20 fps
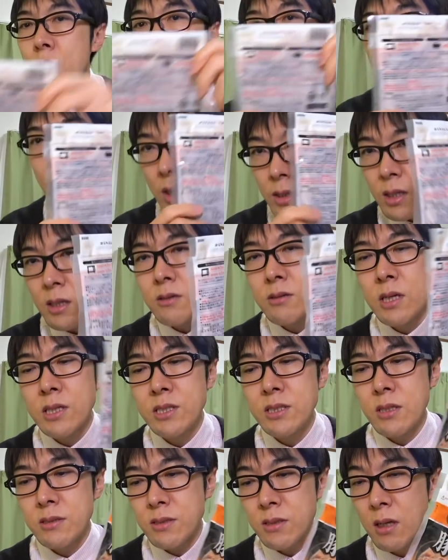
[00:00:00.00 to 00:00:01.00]
これかなり嬉
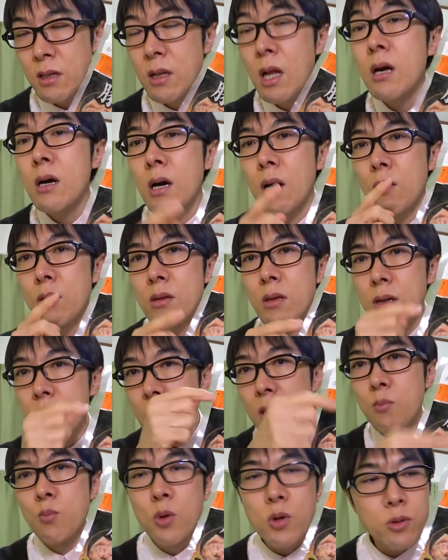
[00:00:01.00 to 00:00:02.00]
しいやつだねなんかなん
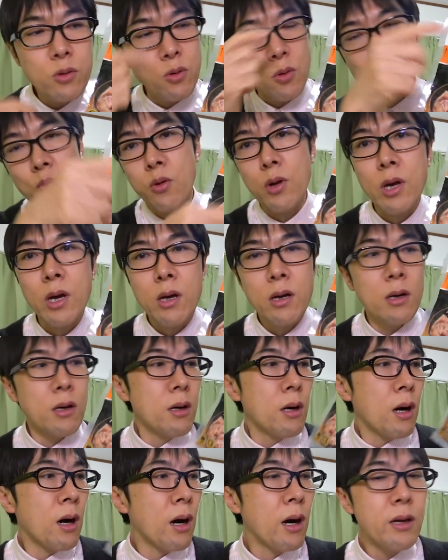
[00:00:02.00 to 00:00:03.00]
ならもっとこれ
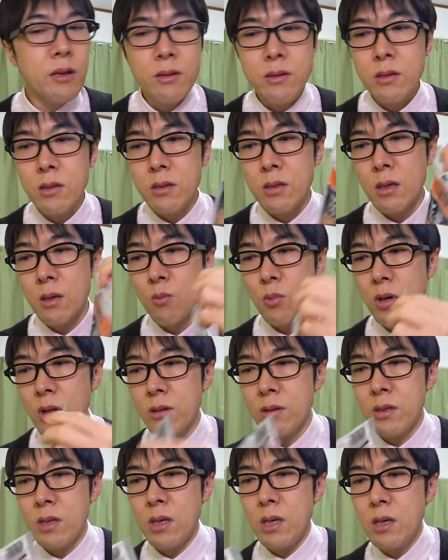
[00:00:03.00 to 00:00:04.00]
入ってても
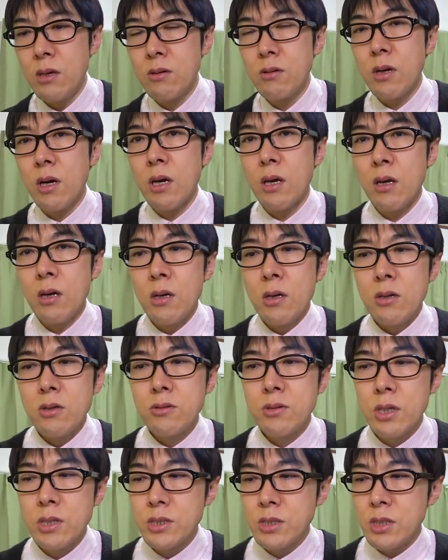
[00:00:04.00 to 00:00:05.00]
らっていいくらい
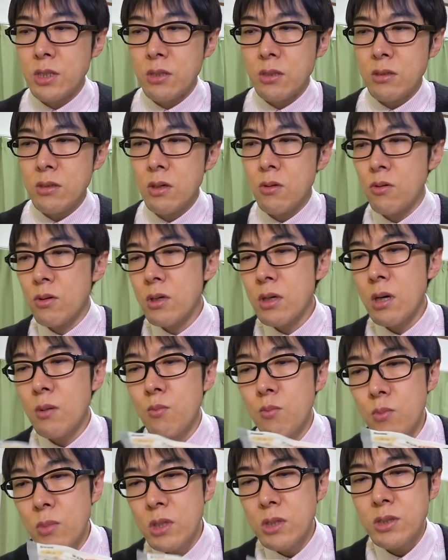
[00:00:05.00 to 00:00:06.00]
嬉しいでこれが
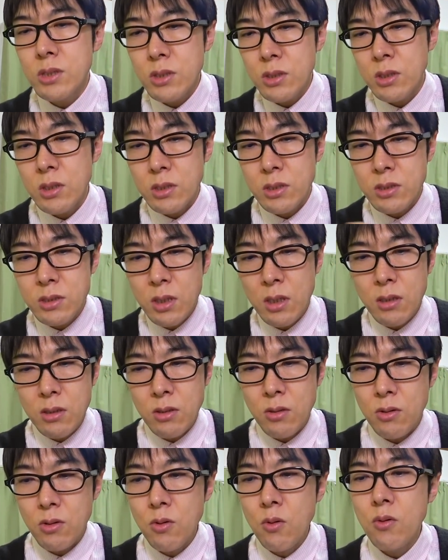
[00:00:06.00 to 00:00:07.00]

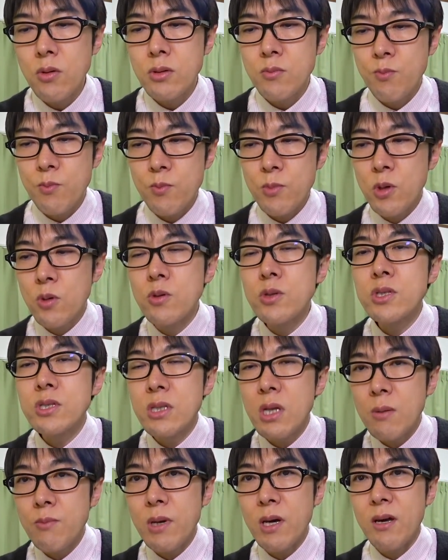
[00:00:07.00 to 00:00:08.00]
1234
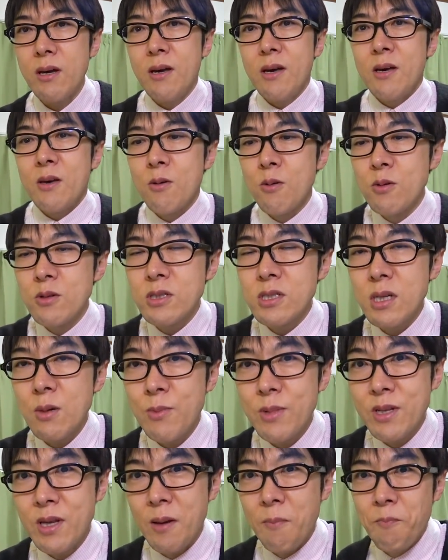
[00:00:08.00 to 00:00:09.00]
品目4品
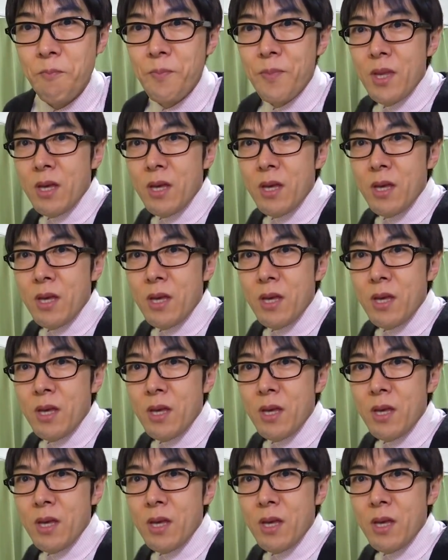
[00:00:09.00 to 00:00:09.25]
目で